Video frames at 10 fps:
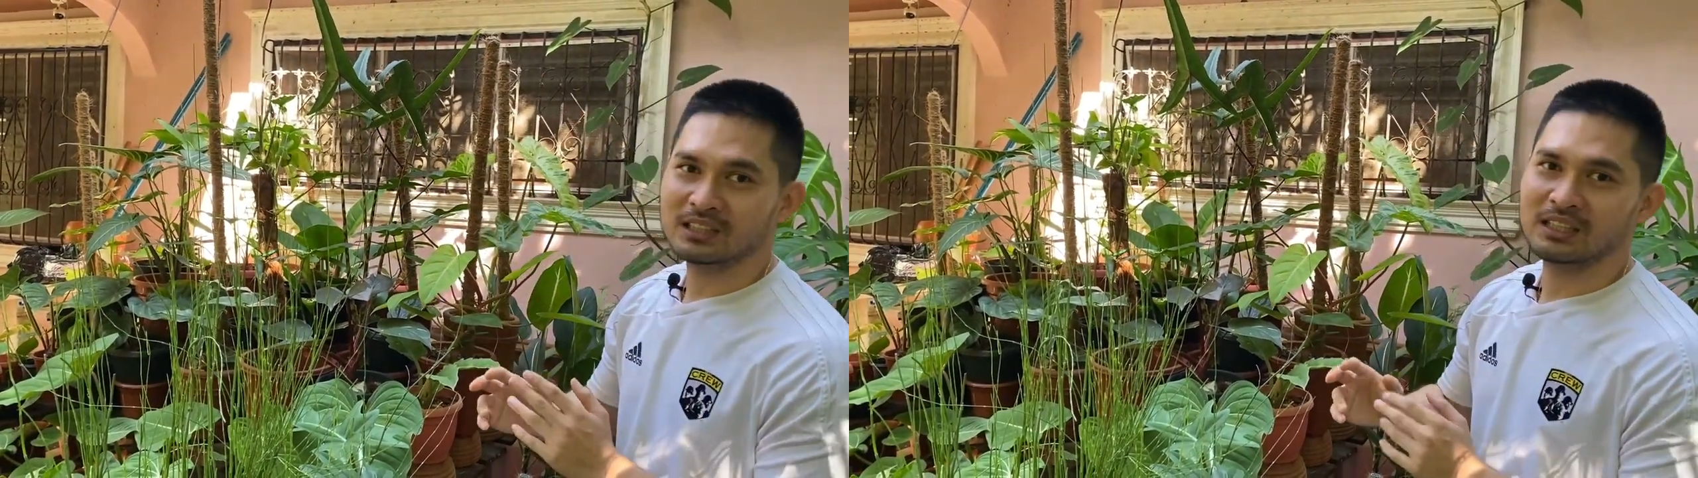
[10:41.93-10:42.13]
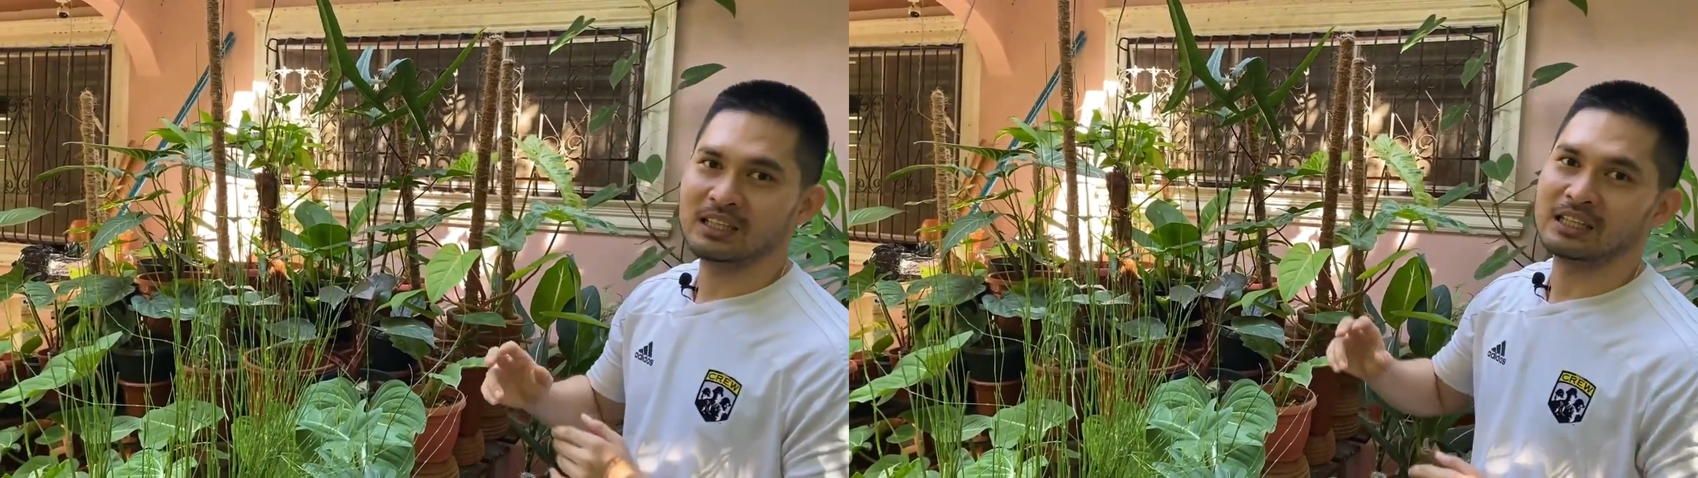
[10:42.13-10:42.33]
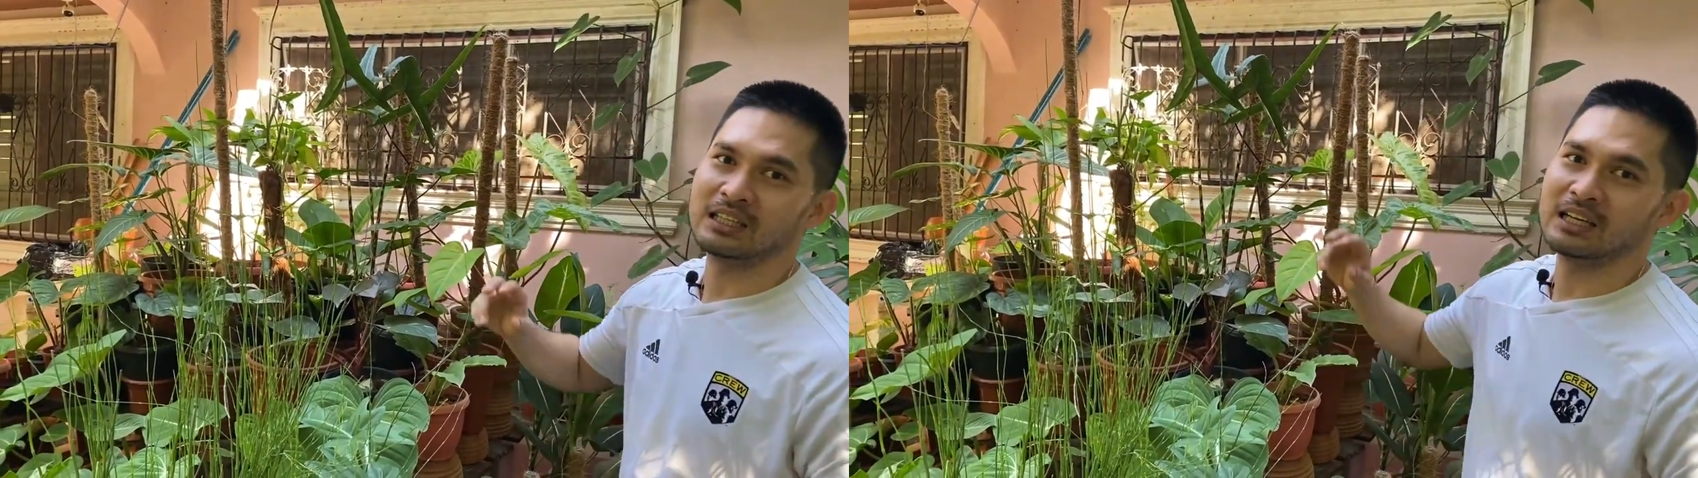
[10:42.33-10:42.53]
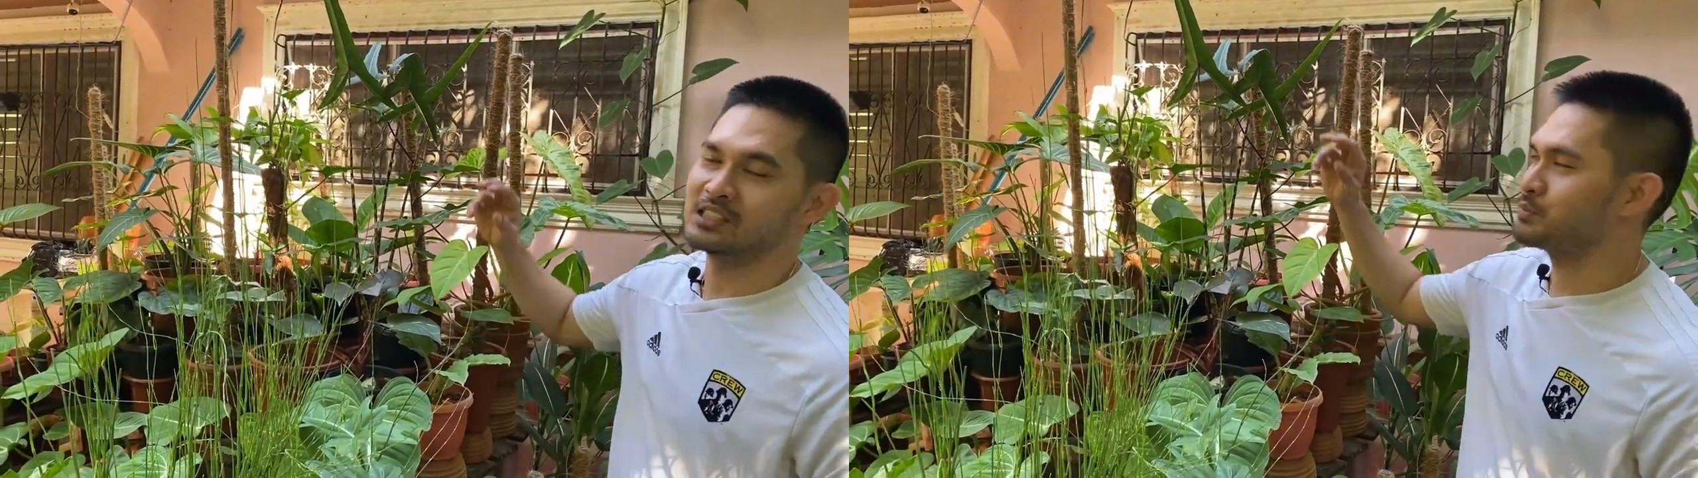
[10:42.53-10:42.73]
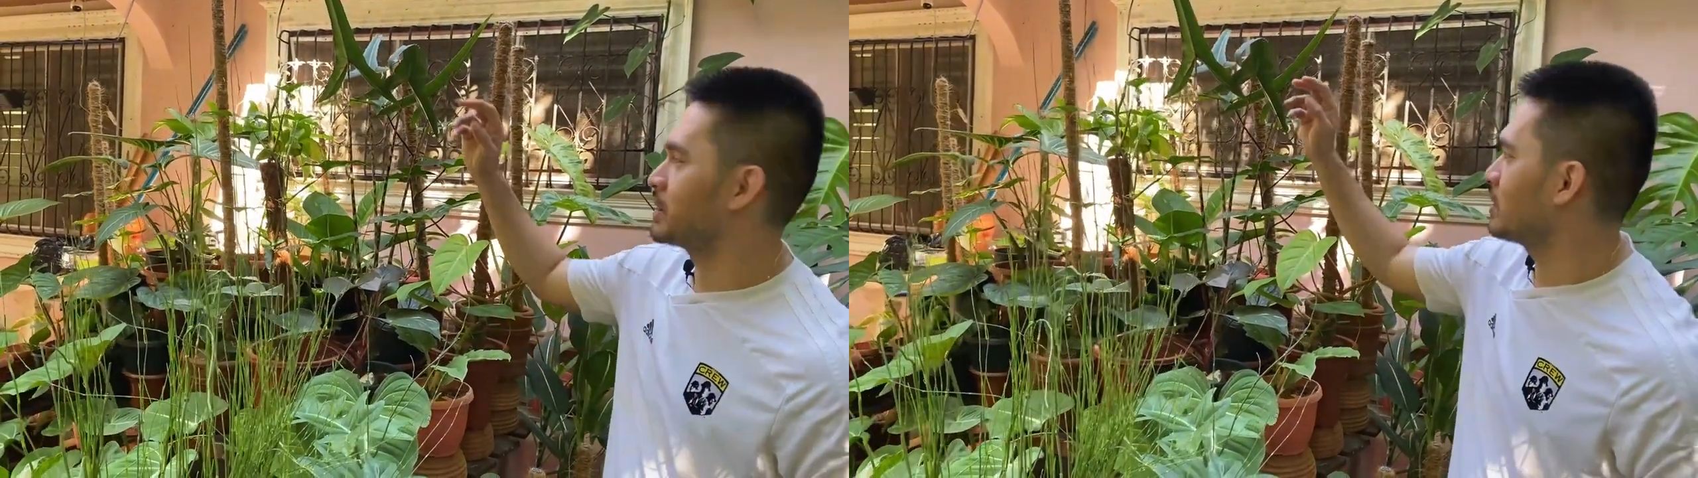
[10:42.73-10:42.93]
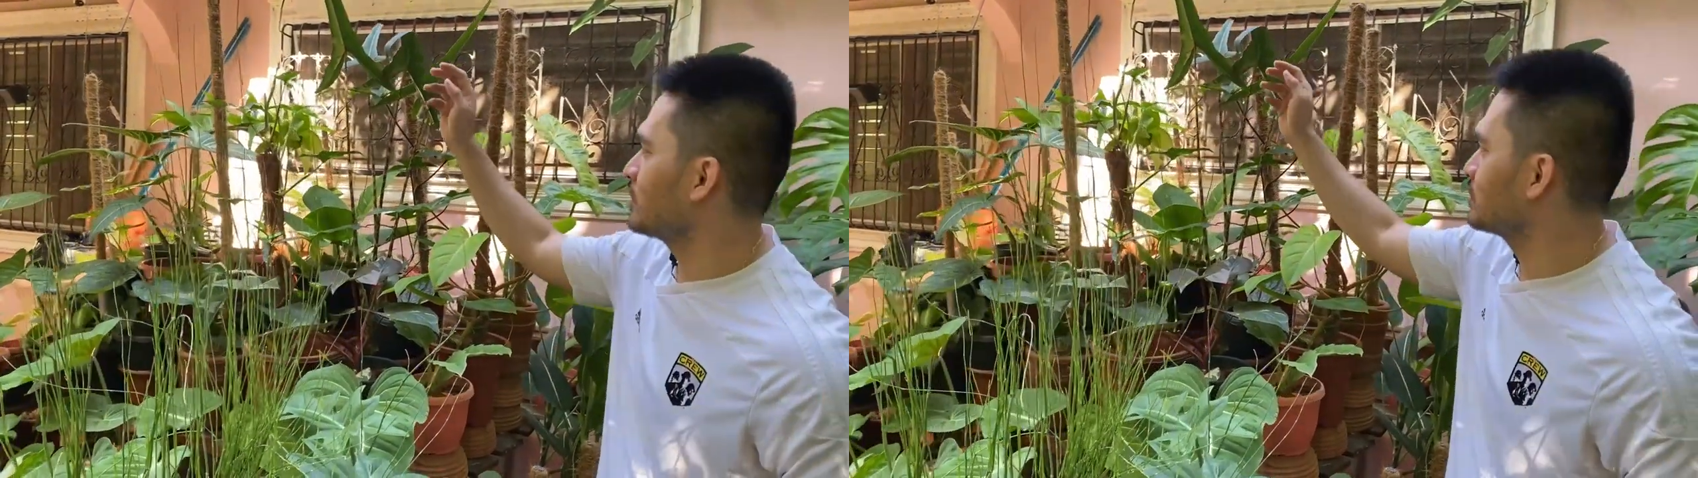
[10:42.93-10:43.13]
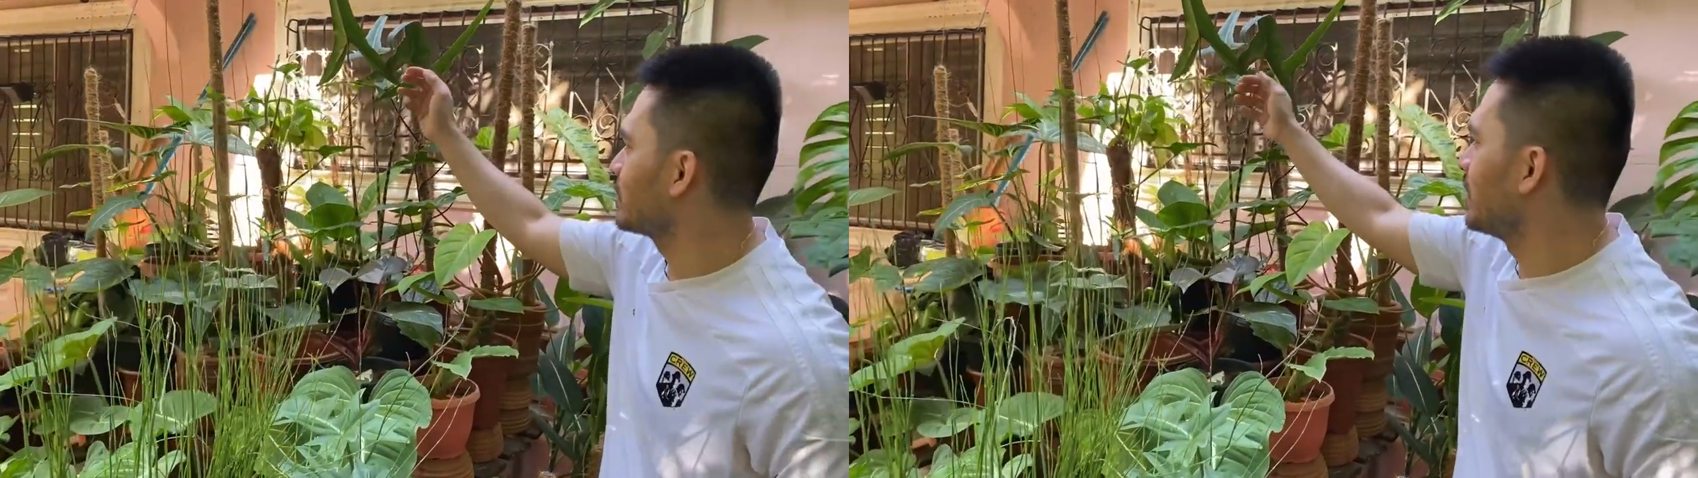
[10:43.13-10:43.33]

tigrina. It's because,